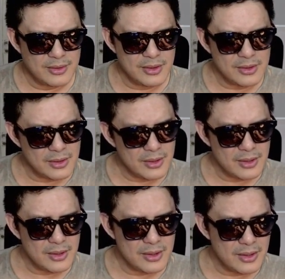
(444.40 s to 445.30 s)

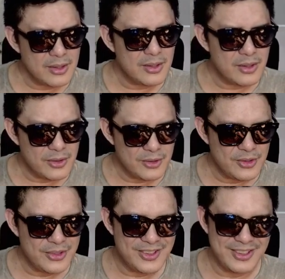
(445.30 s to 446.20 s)
Oh.
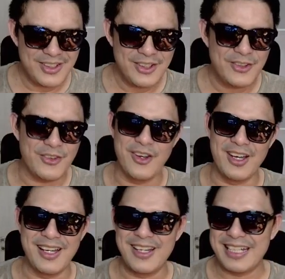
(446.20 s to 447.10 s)

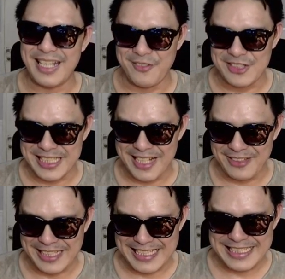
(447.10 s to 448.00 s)
Wah, emosi
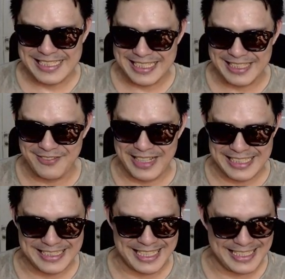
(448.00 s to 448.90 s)
dapat guys si
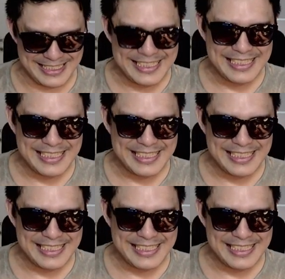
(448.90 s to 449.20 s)
basis guys.